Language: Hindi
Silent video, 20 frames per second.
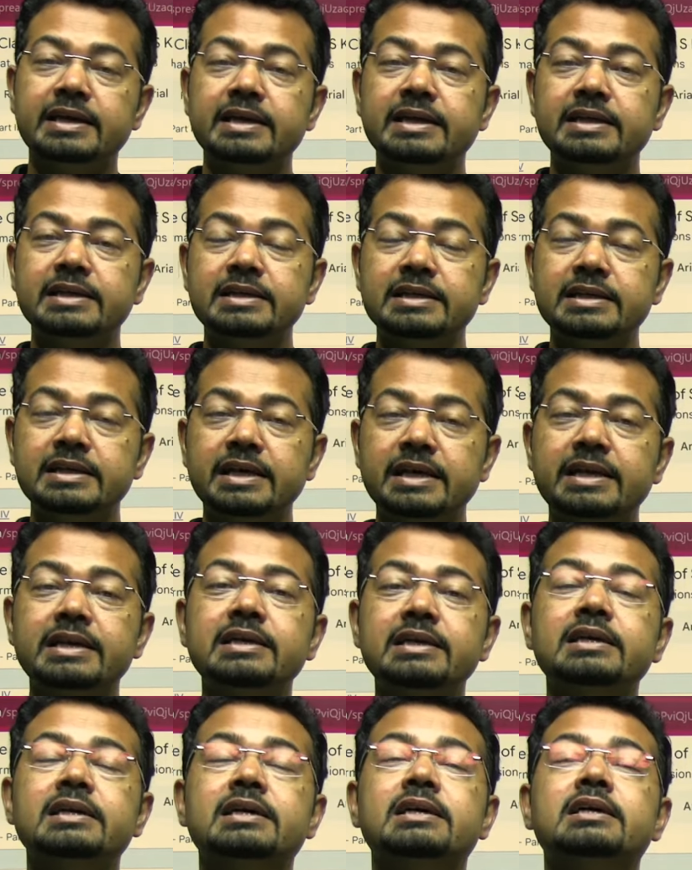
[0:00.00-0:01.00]

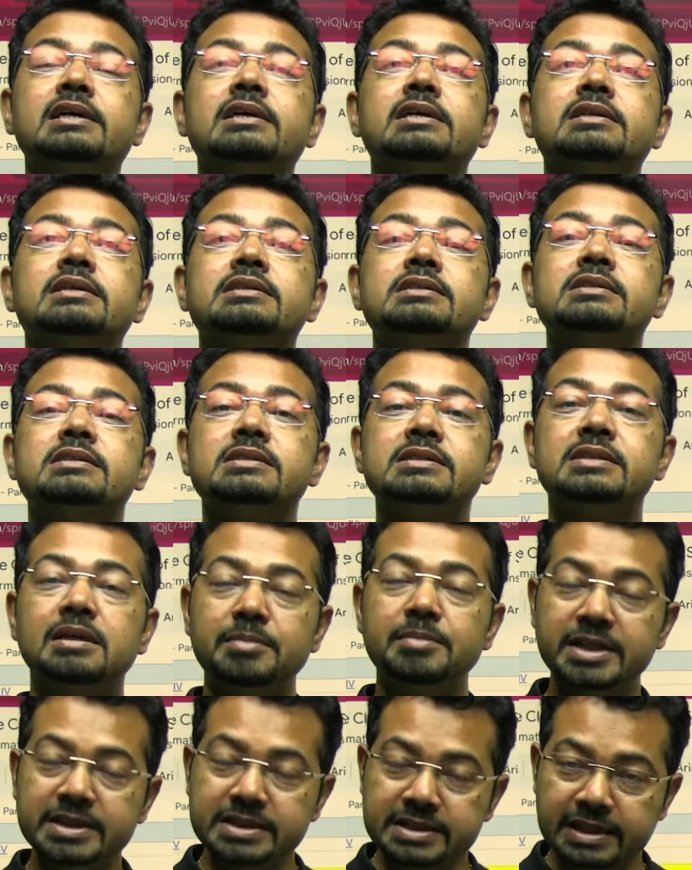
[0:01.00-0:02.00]
इंजीनियरिंग
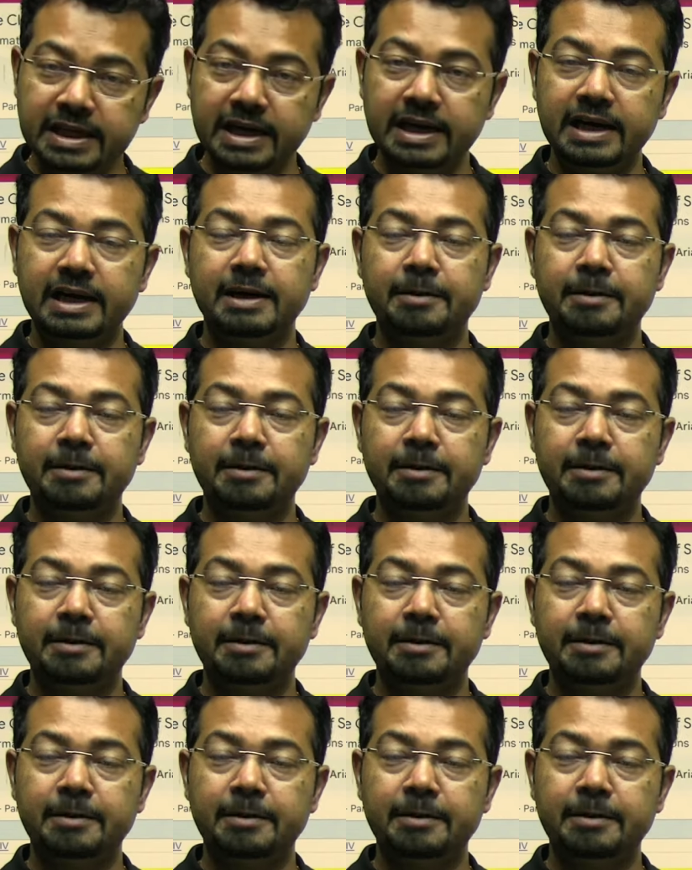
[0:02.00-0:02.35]
समझना